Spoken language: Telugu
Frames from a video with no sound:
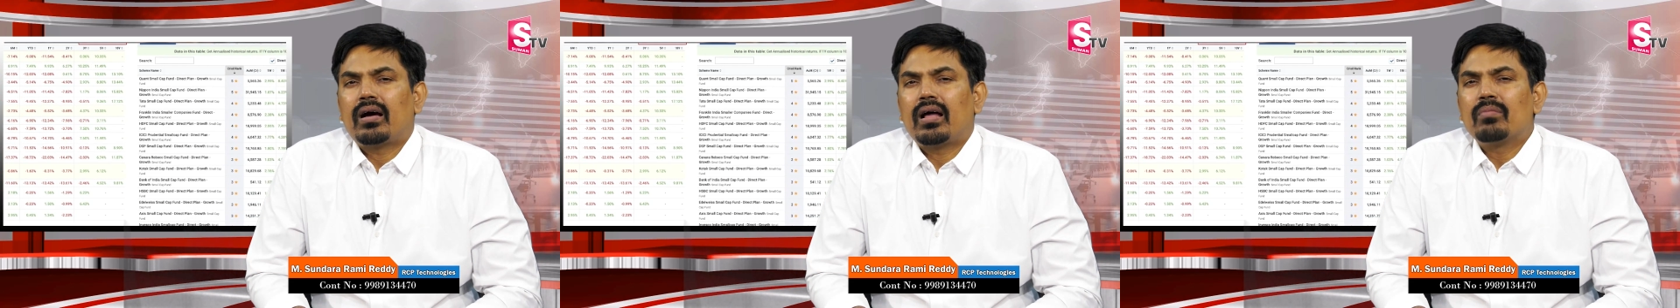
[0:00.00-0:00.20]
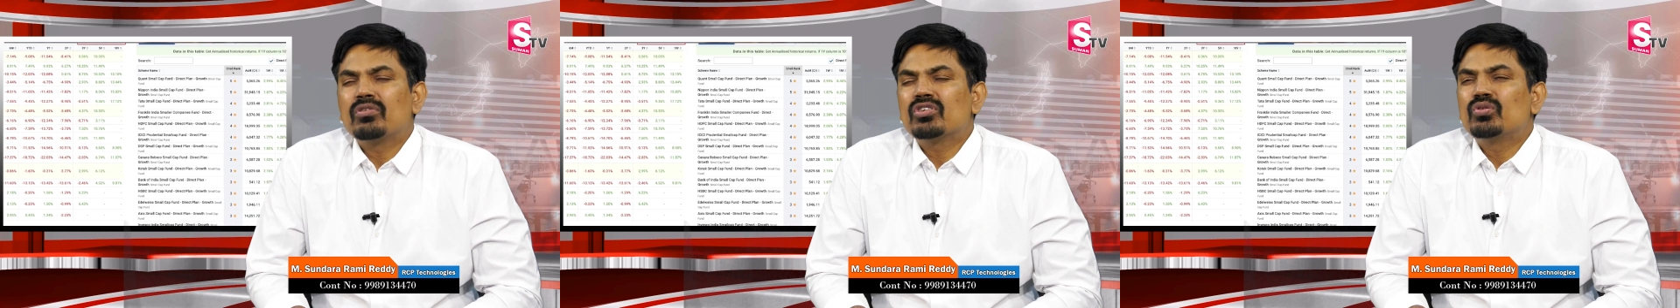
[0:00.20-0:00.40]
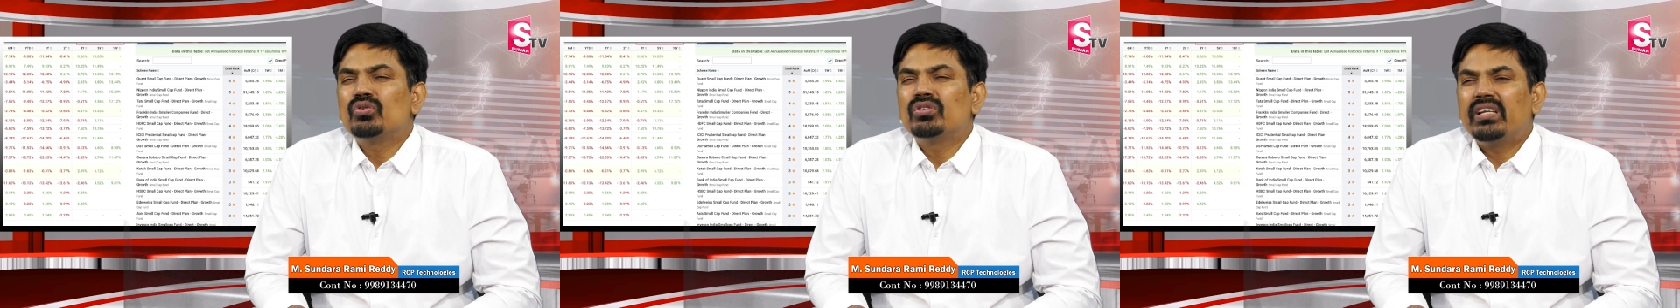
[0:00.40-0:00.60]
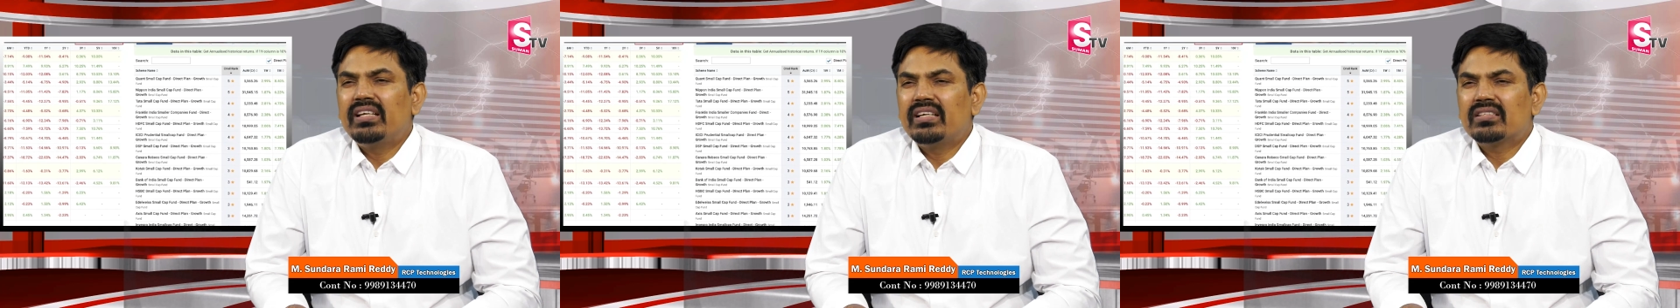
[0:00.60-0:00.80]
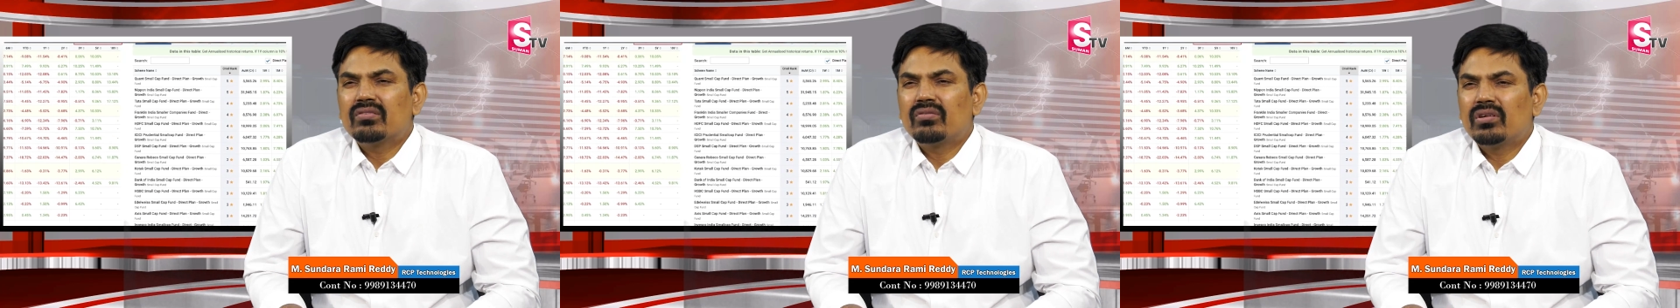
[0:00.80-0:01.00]
ఆల్మోస్ట్ టూ త్రీ
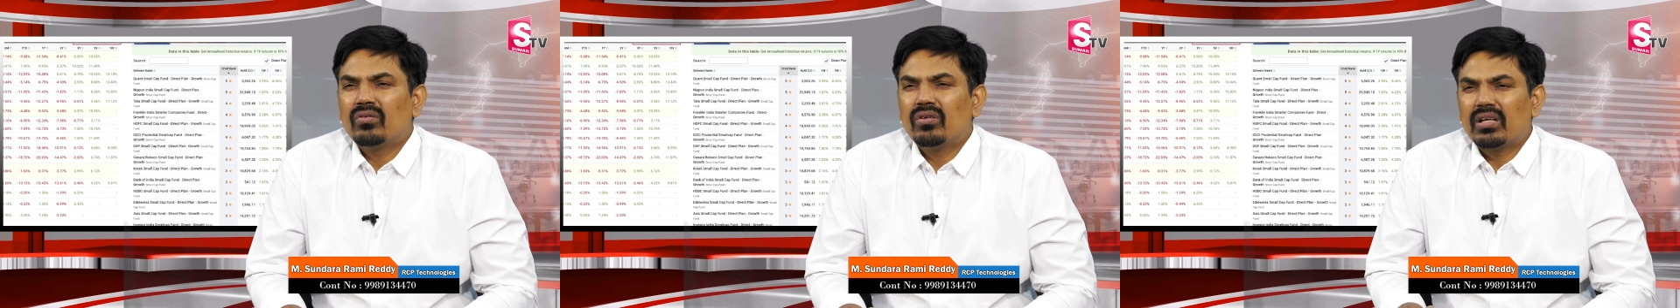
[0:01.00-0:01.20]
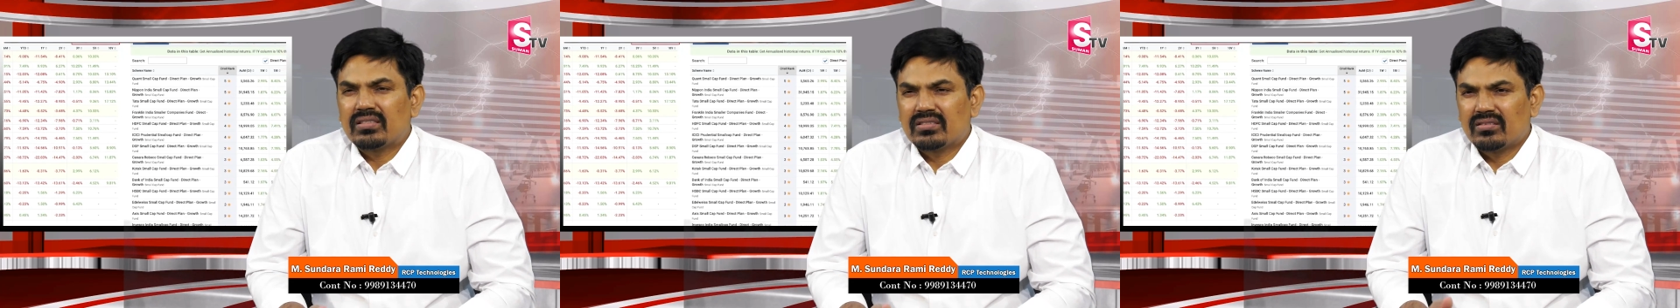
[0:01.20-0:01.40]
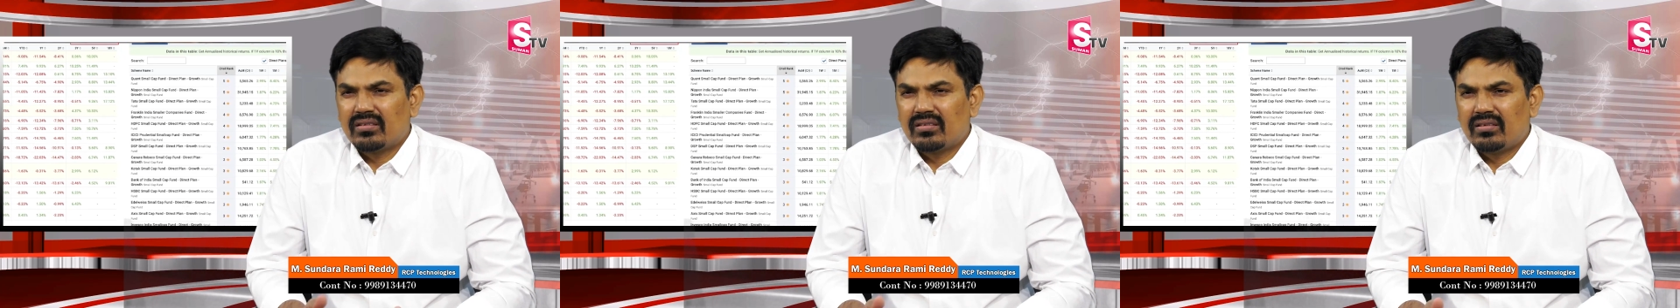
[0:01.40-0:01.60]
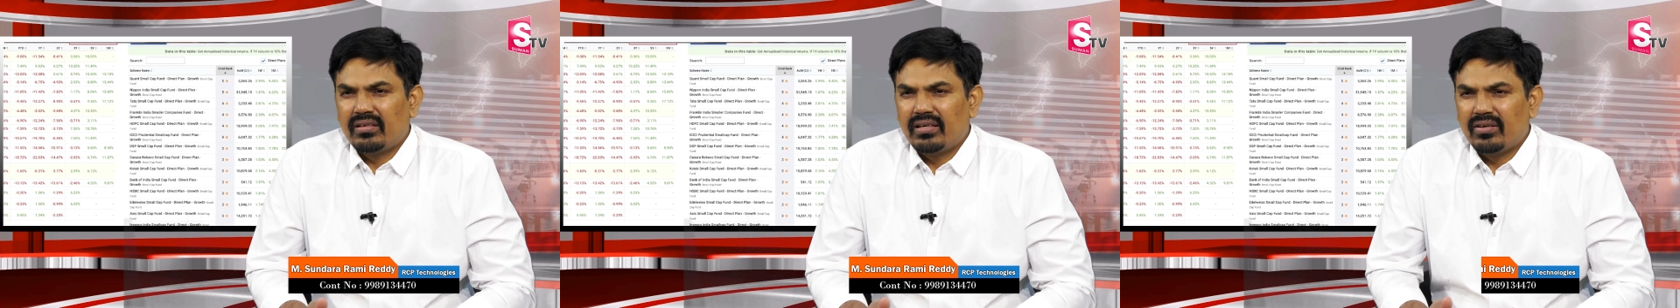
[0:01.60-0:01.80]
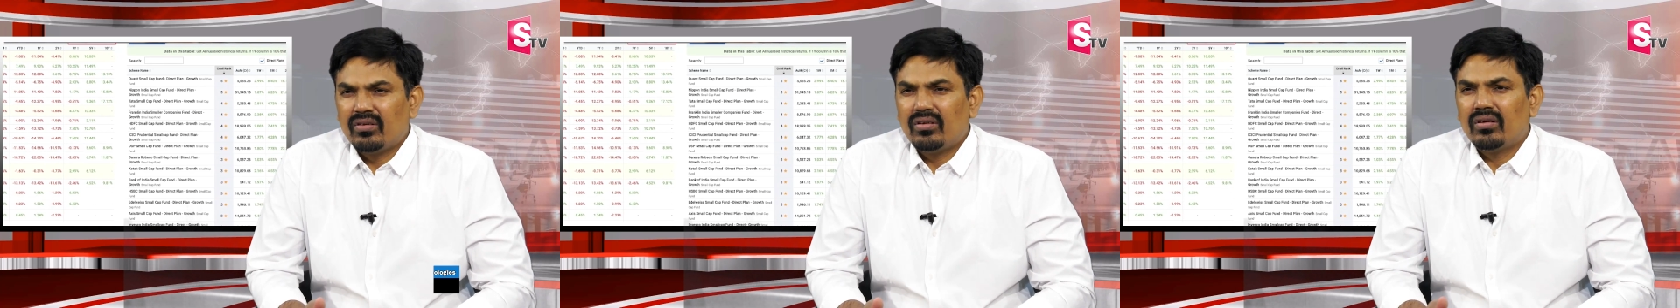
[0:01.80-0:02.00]
ఇయర్స్ వరకు కూడా అచ్చం
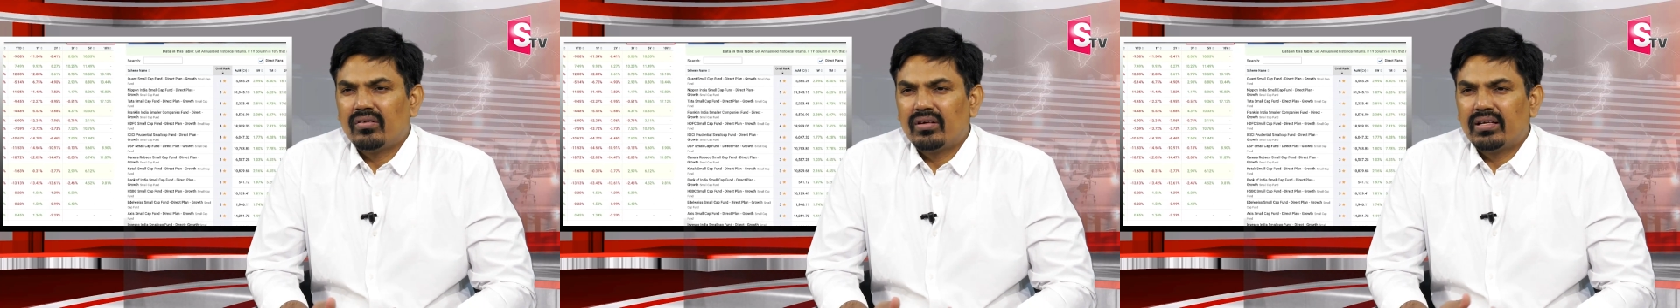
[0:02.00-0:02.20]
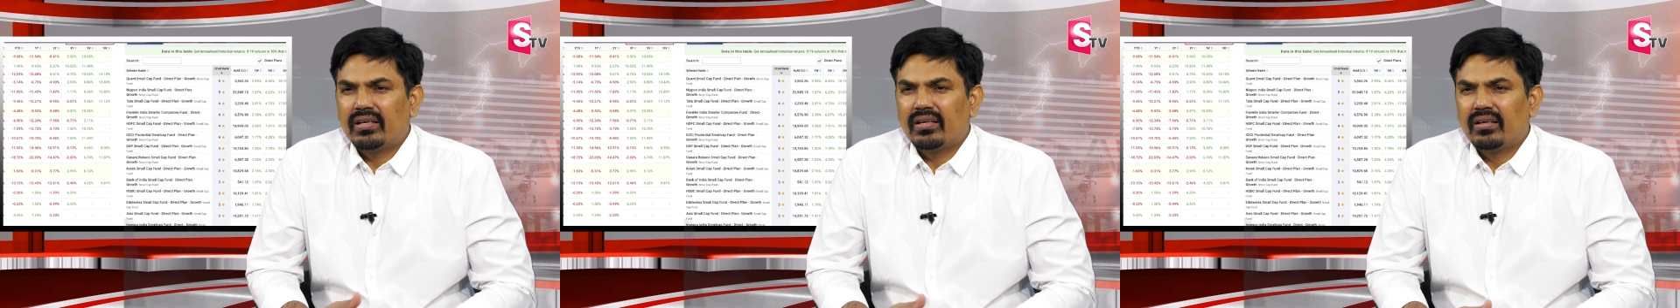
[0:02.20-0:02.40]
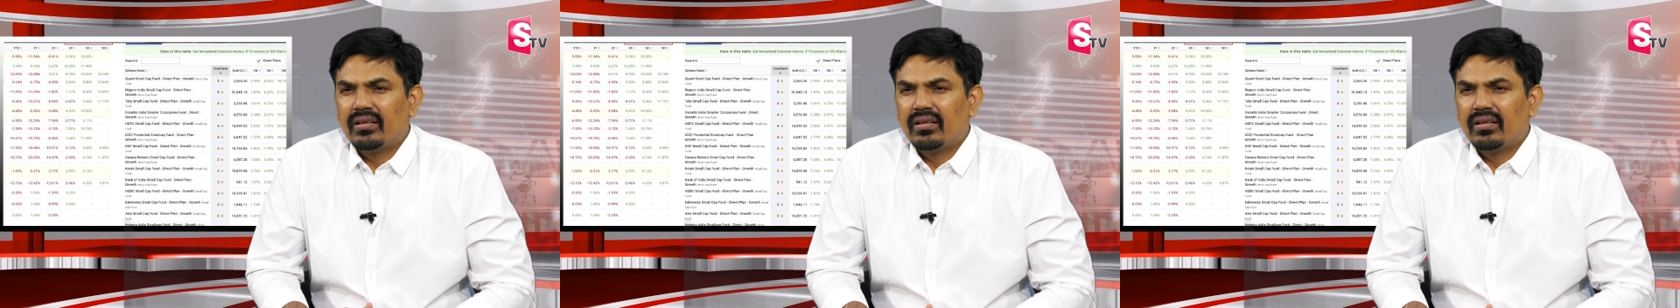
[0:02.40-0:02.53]
నెగిటివ్లో ఉన్నాయి